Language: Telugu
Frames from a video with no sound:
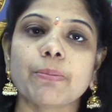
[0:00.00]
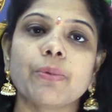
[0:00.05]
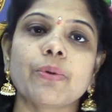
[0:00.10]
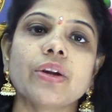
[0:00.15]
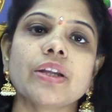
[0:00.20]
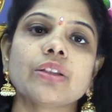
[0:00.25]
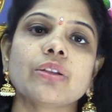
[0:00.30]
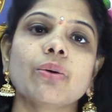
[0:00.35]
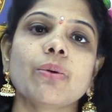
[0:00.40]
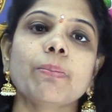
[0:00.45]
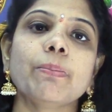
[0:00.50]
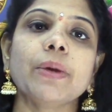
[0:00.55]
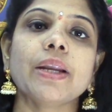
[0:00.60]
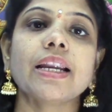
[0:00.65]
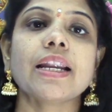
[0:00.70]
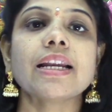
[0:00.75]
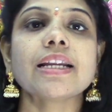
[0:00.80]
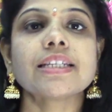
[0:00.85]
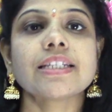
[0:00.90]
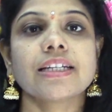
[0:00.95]
పూలతో
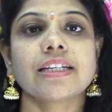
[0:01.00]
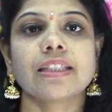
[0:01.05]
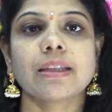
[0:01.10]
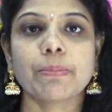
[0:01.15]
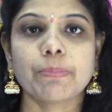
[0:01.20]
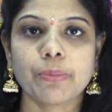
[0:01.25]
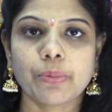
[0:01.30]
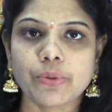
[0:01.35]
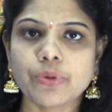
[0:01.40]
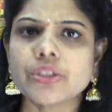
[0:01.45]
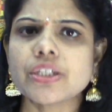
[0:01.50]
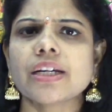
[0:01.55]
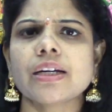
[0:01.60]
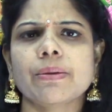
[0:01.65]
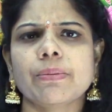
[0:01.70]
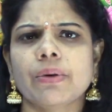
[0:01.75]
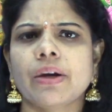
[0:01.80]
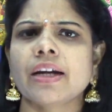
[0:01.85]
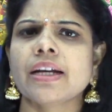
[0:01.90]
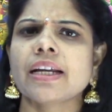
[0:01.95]
పిల్లల చేత పూజ
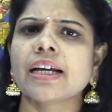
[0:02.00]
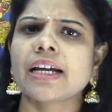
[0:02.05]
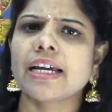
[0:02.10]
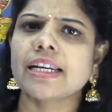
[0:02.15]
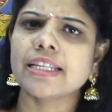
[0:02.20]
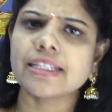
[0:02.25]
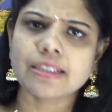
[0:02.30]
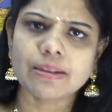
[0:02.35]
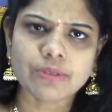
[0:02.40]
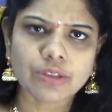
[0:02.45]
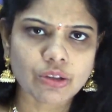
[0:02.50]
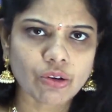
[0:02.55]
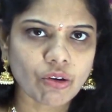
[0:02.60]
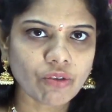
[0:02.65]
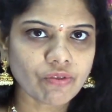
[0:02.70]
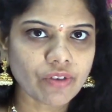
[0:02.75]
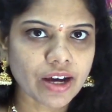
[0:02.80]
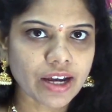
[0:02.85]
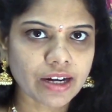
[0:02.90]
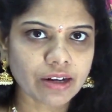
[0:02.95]
అంటే కనీసం
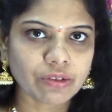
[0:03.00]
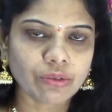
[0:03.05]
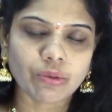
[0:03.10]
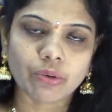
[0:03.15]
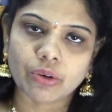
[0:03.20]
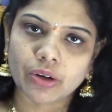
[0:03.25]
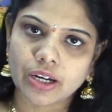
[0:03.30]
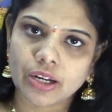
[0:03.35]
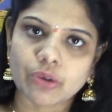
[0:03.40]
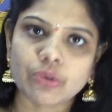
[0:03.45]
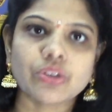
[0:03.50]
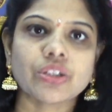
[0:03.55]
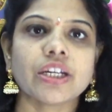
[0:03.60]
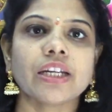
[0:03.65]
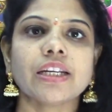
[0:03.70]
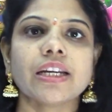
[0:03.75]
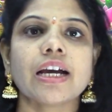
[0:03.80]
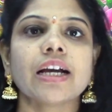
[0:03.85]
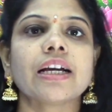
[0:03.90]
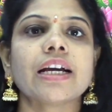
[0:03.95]
సోమవారం
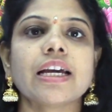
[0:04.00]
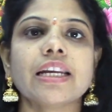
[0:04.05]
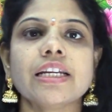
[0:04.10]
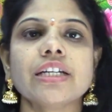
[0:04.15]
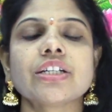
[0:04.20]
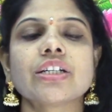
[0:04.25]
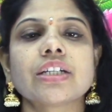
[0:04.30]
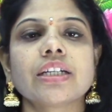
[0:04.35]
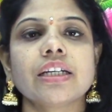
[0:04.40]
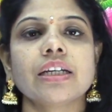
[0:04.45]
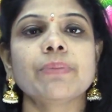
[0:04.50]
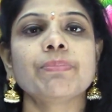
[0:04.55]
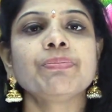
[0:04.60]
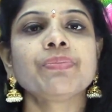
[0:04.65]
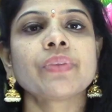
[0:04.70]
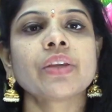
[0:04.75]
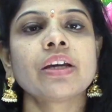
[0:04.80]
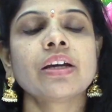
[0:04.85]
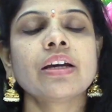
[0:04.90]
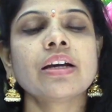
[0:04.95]
ఒకరోజైనా గణేష్కి
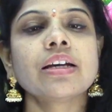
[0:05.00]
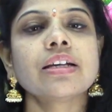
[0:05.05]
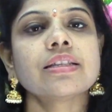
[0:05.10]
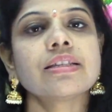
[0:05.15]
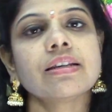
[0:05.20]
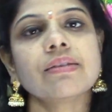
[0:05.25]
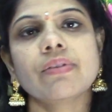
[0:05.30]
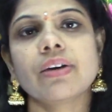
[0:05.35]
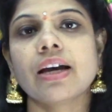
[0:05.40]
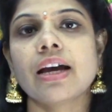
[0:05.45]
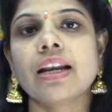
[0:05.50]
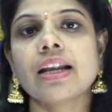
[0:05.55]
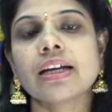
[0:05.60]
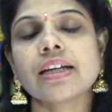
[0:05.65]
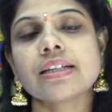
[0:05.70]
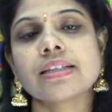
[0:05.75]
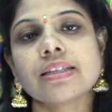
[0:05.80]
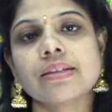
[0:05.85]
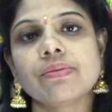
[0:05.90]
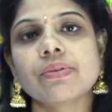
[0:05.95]
శివ అలాగే
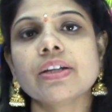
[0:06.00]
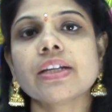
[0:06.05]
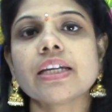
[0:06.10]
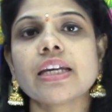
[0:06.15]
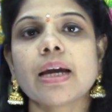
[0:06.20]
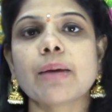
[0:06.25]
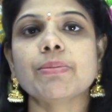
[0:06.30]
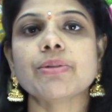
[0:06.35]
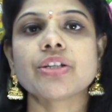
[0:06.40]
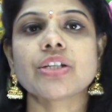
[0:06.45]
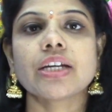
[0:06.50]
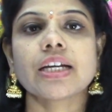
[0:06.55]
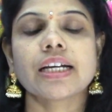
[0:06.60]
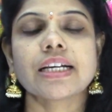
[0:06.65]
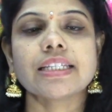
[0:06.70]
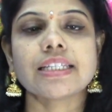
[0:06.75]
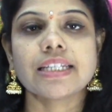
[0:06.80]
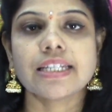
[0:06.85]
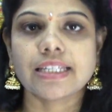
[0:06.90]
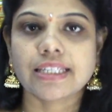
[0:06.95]
శివుడికి అభిషేకం
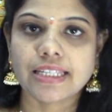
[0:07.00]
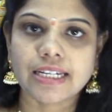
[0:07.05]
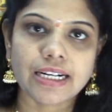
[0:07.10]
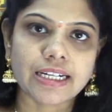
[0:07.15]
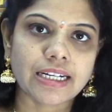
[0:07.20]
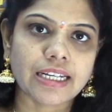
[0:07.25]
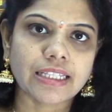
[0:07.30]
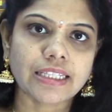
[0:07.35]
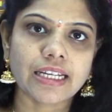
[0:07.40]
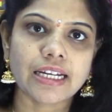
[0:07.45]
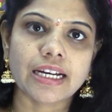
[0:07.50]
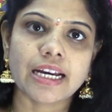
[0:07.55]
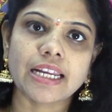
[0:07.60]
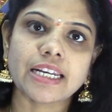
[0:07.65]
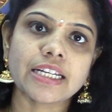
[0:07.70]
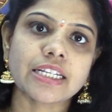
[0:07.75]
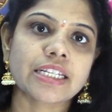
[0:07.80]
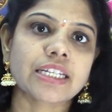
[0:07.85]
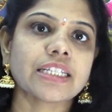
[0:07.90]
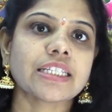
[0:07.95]
చేసినట్టయితే
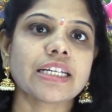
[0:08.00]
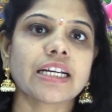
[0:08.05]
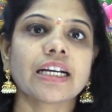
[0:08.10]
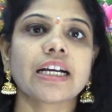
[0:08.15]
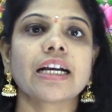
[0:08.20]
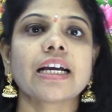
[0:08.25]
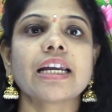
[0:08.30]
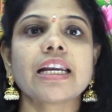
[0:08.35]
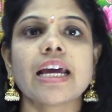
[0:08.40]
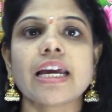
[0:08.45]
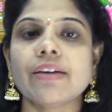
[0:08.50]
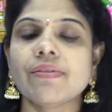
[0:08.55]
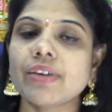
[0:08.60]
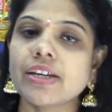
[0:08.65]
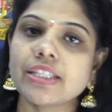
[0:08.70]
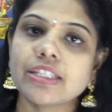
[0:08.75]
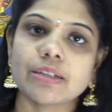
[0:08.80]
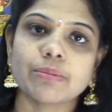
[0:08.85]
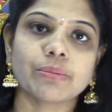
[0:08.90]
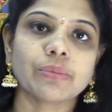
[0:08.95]
గణేష్కి చక్కగా
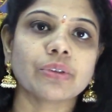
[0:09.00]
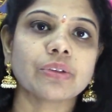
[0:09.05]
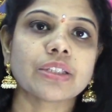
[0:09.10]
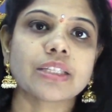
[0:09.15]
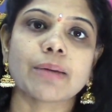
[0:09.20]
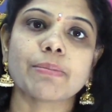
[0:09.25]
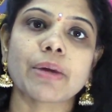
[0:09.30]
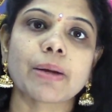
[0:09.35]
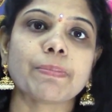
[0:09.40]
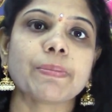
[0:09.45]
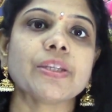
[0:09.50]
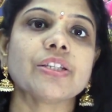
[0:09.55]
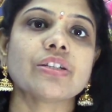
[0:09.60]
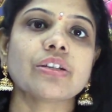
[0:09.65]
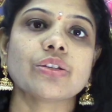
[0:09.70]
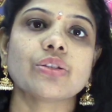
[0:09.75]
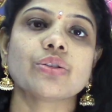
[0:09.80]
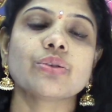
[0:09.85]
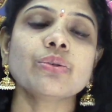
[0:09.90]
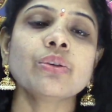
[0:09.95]
నైవేద్యము
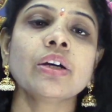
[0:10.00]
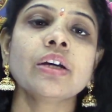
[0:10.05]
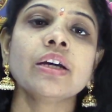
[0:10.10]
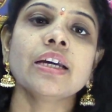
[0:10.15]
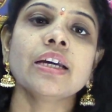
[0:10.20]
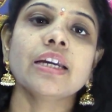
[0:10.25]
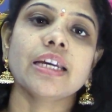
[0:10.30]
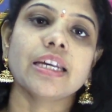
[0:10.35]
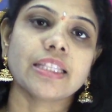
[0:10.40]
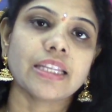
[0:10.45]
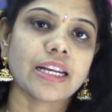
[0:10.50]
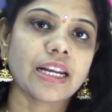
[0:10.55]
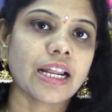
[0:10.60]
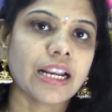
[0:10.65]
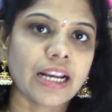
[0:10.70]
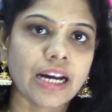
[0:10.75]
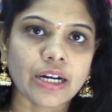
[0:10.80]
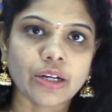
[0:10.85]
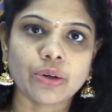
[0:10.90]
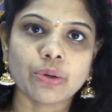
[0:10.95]
సమర్పించవచ్చు ఏదైనా
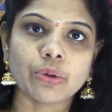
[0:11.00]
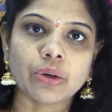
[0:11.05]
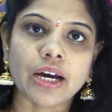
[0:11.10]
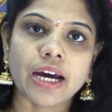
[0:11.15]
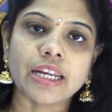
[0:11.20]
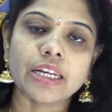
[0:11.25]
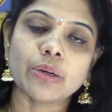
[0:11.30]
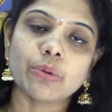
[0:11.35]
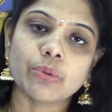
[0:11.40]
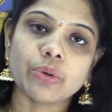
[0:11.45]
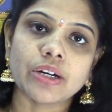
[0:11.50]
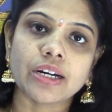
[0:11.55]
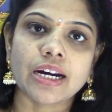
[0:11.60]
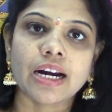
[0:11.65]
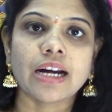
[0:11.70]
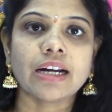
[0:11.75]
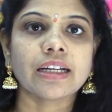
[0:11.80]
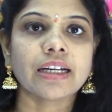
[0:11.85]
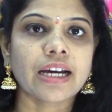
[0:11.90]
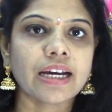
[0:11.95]
లడ్డు కానీ
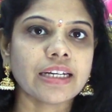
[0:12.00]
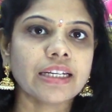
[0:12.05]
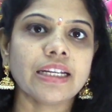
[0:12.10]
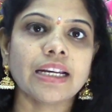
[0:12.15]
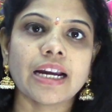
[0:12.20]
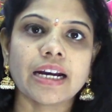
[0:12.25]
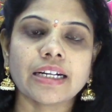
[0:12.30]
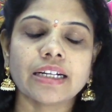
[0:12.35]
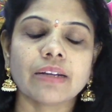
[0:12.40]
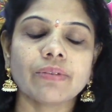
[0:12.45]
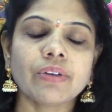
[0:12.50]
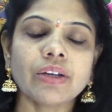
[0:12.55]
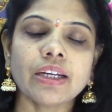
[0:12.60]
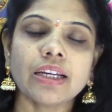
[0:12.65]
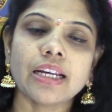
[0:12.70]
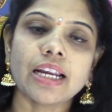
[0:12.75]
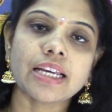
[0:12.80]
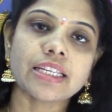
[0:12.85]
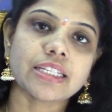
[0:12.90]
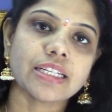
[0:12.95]
ఉండ్రాళ్ళు కానీ ఇలాంటివి
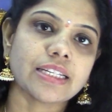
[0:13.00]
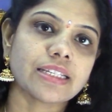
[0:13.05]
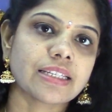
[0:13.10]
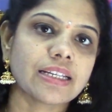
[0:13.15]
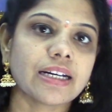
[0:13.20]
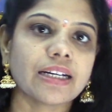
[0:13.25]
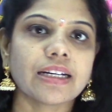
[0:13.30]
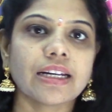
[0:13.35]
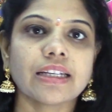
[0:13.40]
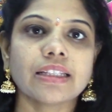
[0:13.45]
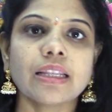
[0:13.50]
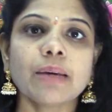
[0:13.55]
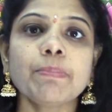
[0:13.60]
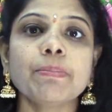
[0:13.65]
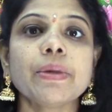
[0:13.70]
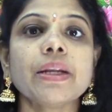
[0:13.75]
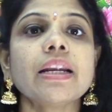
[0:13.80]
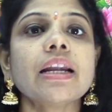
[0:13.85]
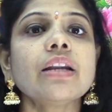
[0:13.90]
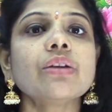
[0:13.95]
ఇలా చేసినట్టయితే
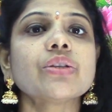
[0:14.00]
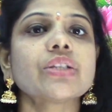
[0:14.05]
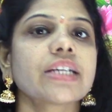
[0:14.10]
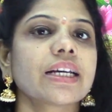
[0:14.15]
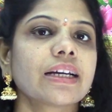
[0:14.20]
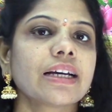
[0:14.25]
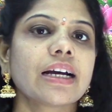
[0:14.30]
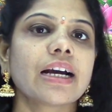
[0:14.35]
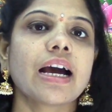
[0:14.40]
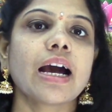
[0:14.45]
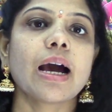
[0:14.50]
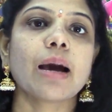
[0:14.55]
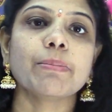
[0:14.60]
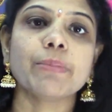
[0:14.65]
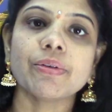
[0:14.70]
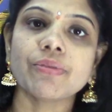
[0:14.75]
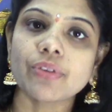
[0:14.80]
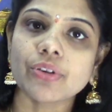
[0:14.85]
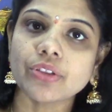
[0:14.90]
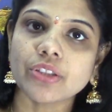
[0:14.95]
పిల్లలు చక్కగా
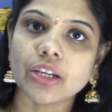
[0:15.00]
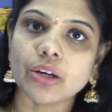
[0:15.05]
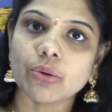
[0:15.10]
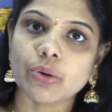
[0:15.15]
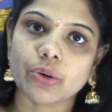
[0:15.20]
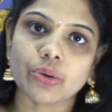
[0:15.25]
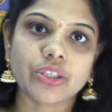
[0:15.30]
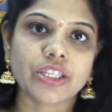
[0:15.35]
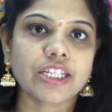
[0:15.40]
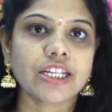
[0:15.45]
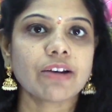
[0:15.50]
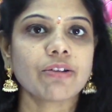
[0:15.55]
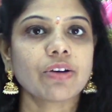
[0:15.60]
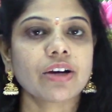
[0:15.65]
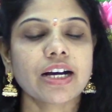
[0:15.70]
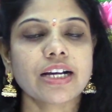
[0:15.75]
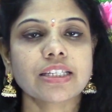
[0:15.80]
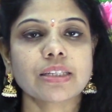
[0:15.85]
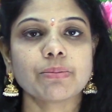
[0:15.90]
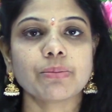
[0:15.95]
అభివృద్ధిలోకి వచ్చే
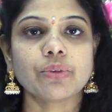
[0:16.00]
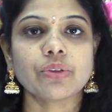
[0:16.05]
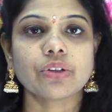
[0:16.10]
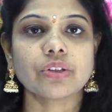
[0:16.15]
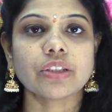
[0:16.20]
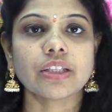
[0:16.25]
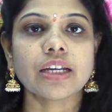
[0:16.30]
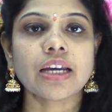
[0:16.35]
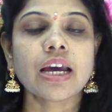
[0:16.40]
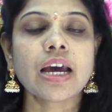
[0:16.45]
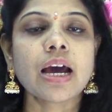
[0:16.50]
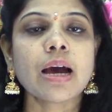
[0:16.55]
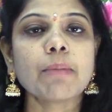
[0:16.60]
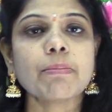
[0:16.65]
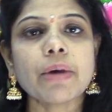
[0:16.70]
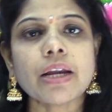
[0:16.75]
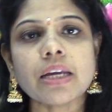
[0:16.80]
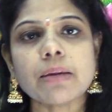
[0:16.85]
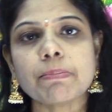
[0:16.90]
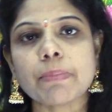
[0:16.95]
అవకాశం ఉంటుంది
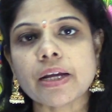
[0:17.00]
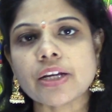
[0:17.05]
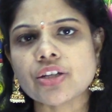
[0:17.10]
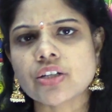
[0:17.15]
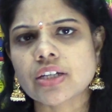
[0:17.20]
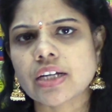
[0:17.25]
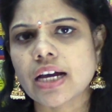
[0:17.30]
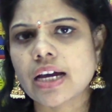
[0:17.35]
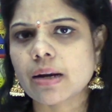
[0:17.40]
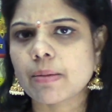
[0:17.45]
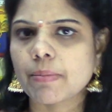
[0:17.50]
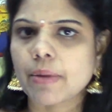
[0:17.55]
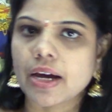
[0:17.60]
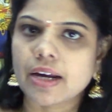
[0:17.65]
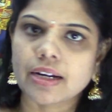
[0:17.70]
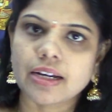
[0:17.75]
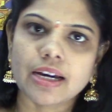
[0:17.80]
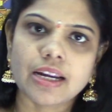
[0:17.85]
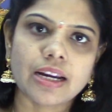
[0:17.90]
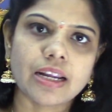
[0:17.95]
మరి పరిష్కార
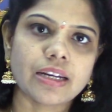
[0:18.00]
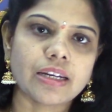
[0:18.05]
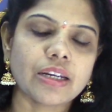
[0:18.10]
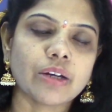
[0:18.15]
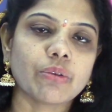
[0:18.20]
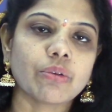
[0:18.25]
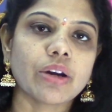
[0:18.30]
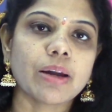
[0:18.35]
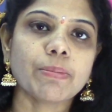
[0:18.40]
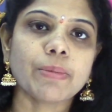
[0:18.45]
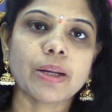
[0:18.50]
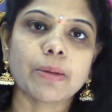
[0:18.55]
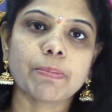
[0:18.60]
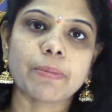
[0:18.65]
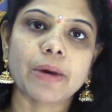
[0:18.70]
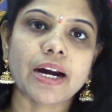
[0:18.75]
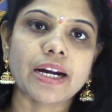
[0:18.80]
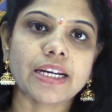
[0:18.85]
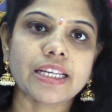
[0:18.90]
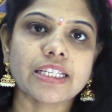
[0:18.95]
మార్గాలన్నీ కూడా మీరు
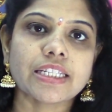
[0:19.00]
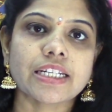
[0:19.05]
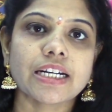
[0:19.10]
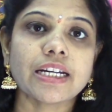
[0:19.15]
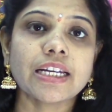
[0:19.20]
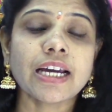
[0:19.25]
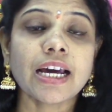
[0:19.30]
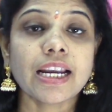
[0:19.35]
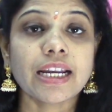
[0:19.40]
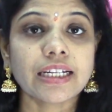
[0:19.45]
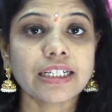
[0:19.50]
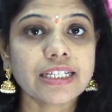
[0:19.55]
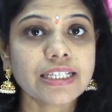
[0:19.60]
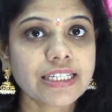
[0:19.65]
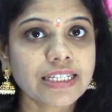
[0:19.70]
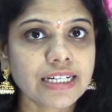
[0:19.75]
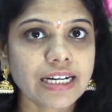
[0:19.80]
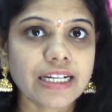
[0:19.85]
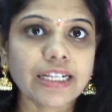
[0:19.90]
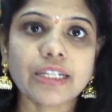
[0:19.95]
పాటించండి అలాగే
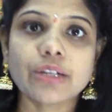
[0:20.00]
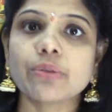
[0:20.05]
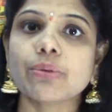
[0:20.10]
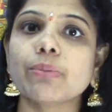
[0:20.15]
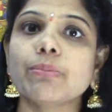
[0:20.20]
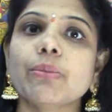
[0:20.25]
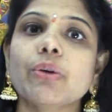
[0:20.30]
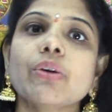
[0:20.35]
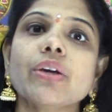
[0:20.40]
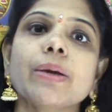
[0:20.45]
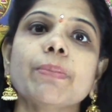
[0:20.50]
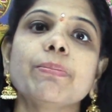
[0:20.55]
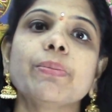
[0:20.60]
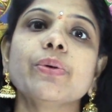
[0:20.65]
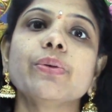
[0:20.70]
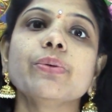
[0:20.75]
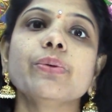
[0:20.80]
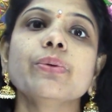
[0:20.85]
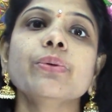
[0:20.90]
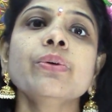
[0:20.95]
స్టడీ రూమ్లో
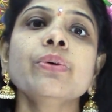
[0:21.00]
ఎప్పుడు